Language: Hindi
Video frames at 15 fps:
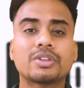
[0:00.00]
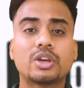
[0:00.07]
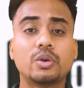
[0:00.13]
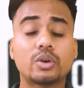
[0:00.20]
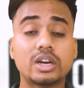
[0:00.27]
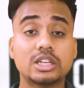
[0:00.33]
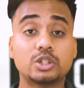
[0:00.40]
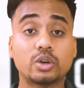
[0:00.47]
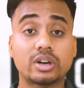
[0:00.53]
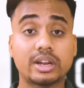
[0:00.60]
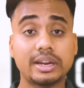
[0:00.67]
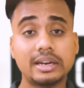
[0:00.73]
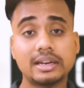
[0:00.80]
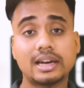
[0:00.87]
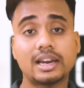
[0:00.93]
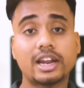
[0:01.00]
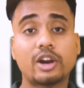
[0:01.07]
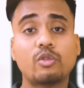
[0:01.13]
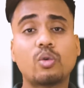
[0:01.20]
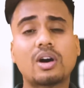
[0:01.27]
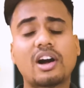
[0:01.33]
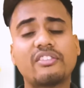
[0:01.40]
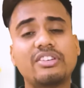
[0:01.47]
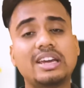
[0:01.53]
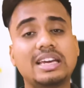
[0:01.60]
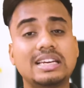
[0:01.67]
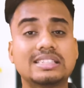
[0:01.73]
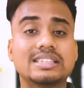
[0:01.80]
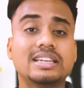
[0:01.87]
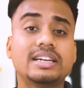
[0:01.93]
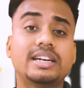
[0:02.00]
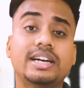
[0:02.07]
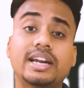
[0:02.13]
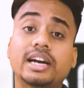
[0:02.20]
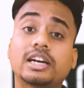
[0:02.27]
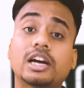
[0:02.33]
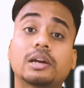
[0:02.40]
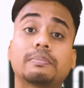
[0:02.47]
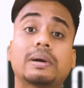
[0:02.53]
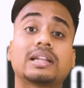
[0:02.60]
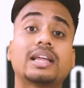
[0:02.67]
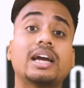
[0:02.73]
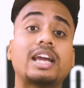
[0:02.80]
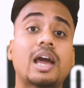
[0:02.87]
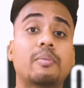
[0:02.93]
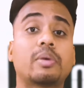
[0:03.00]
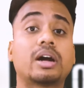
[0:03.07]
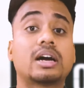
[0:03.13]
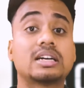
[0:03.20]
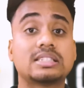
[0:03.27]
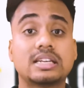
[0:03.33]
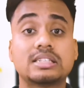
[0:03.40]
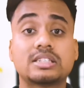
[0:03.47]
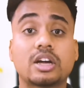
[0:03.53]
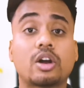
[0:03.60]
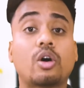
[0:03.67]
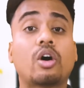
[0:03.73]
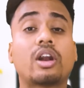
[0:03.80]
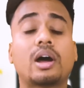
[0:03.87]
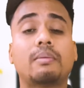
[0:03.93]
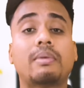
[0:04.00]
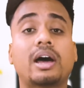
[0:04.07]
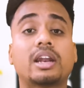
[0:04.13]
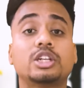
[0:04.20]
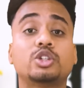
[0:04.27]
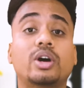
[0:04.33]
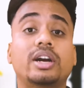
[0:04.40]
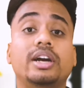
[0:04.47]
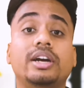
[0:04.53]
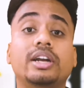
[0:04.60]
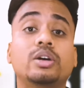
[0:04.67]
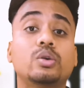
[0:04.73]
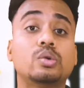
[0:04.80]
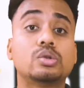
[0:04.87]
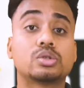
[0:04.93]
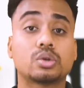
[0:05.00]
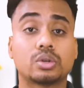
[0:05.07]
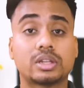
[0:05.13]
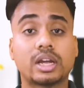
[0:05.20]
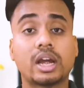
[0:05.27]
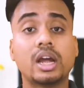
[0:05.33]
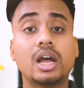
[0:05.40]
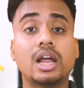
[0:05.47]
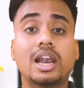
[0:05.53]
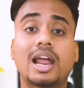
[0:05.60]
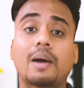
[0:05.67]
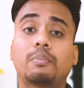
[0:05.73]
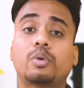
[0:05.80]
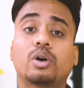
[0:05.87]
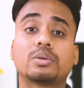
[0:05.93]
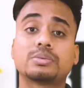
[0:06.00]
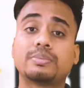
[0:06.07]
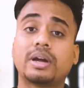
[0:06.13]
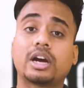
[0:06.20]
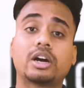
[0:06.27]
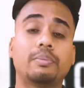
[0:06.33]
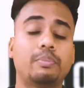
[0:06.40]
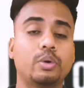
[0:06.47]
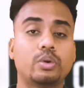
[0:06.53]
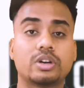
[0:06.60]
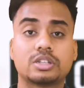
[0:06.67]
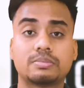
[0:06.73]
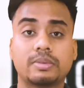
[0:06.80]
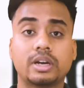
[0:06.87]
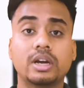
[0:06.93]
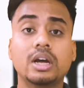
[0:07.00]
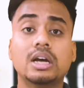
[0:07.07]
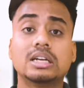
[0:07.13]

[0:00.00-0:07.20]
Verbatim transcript: क्योंकि जो ग्रीन कलर है वो काफ़ी ईजिली डिटेक्ट कर पाता है कैमरा का सेंसर और हमारे जो एडिटिंग टूल्स होते हैं लैपटॉप्स में या कंप्यूटर्स में